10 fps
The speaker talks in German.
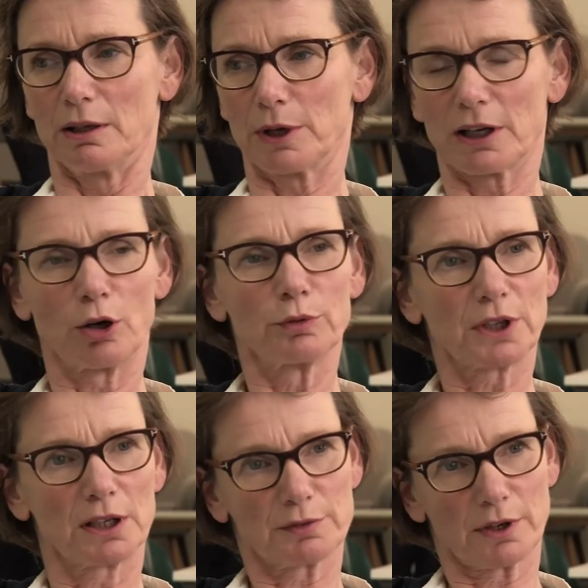bei der
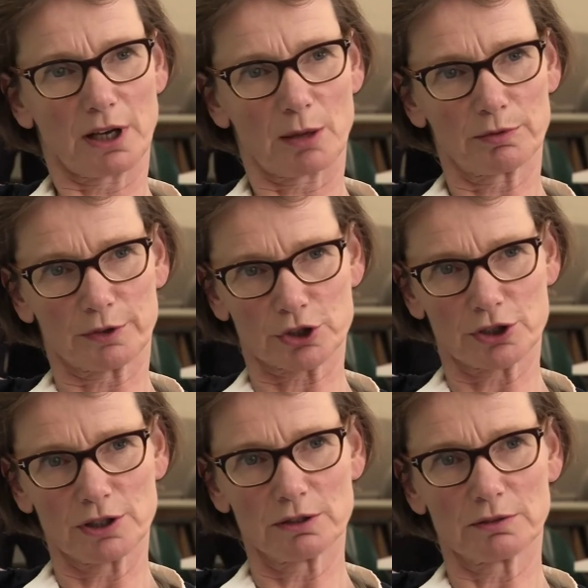Auftragsvergabe
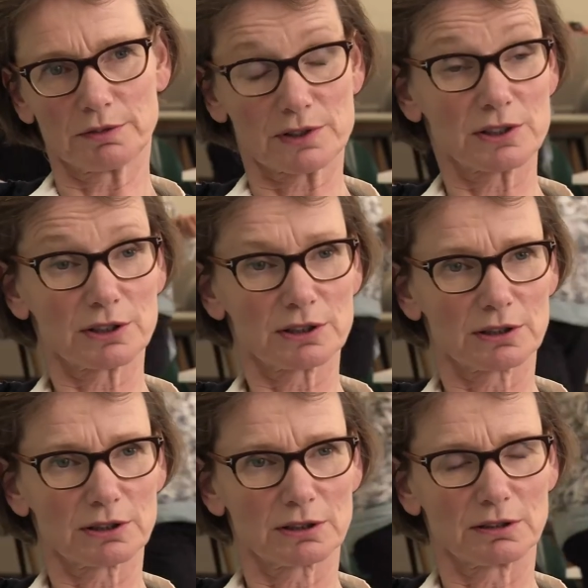verstehe, was
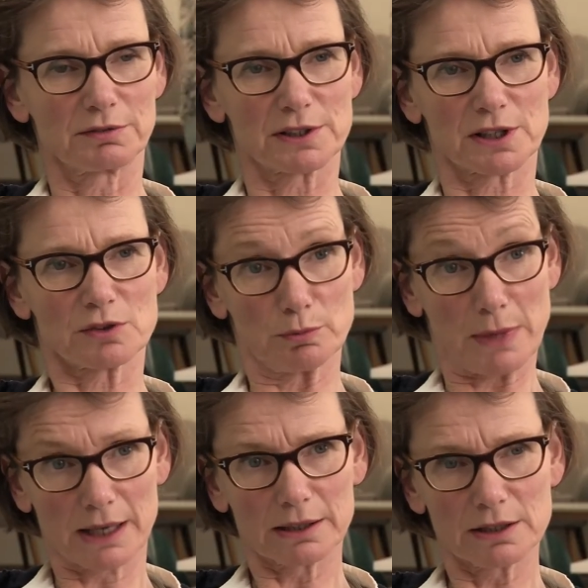ich was da zu
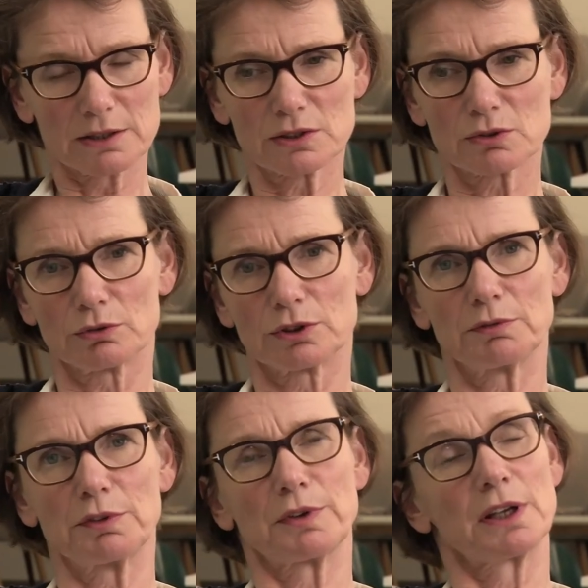machen ist und
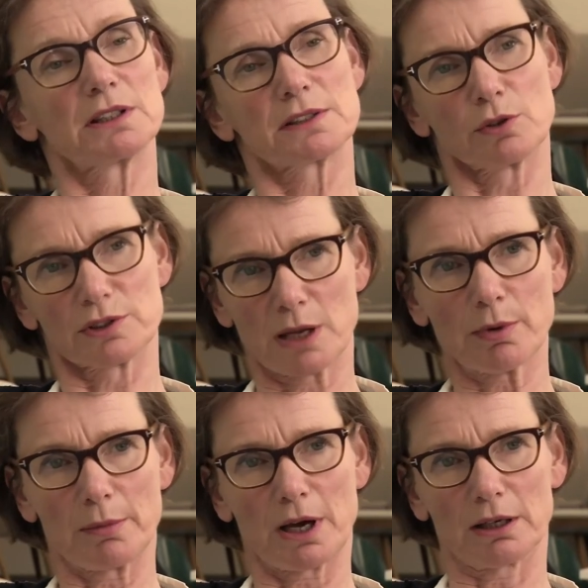inwiefern ich das auch
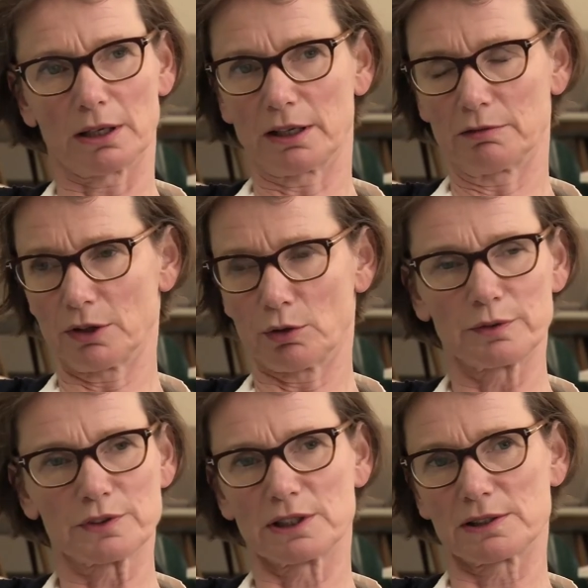selber machen kann, weil
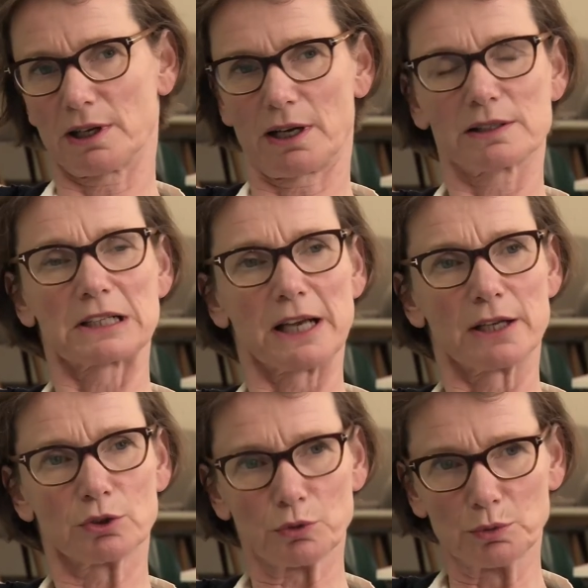oft sind das ja ganz
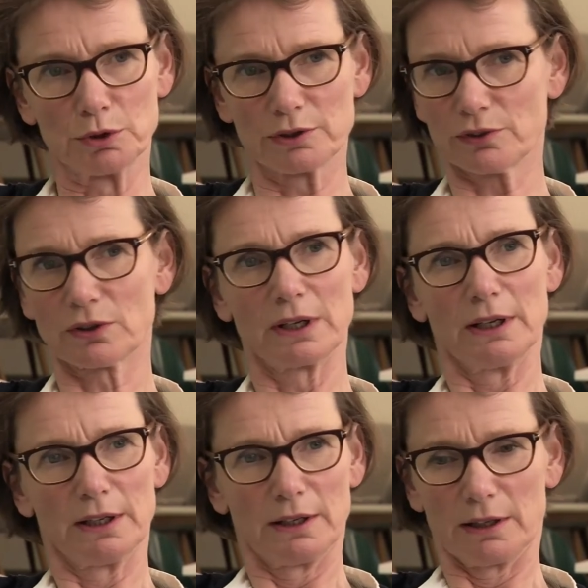kleine Tools.
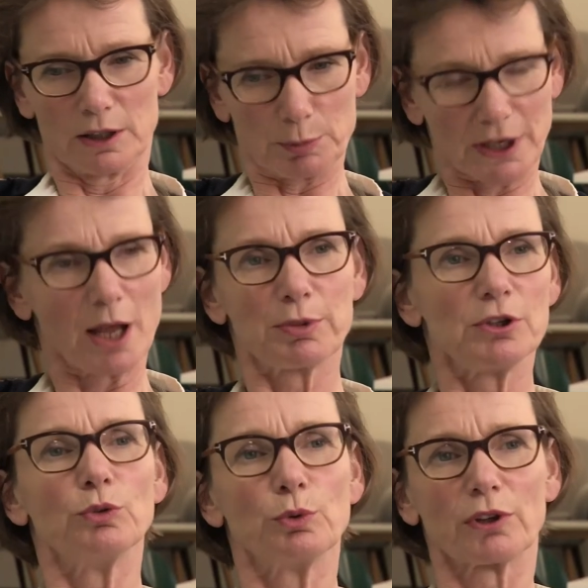Ich bin
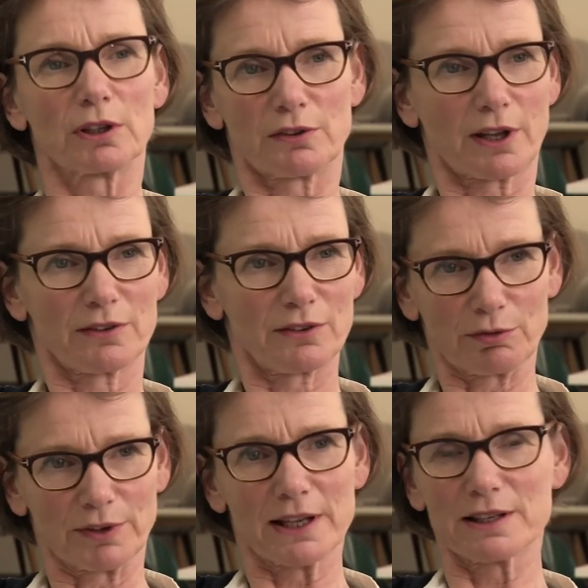Apple-User, das heißt,
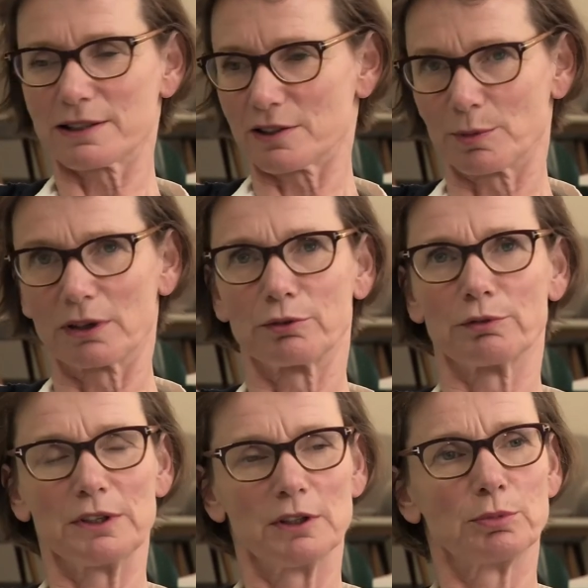ich weiß, dass man für
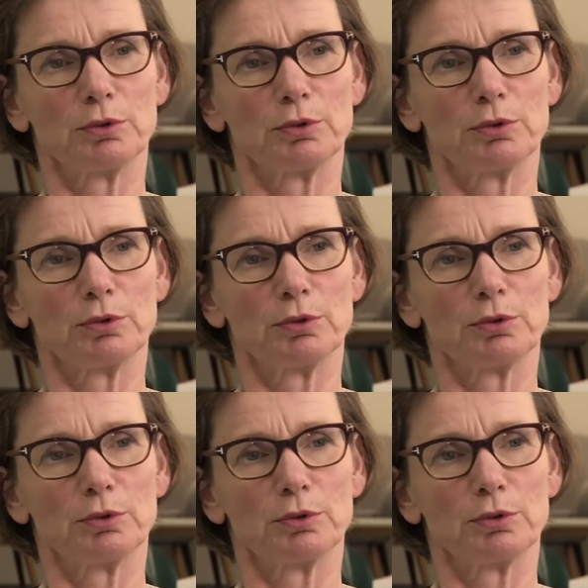viele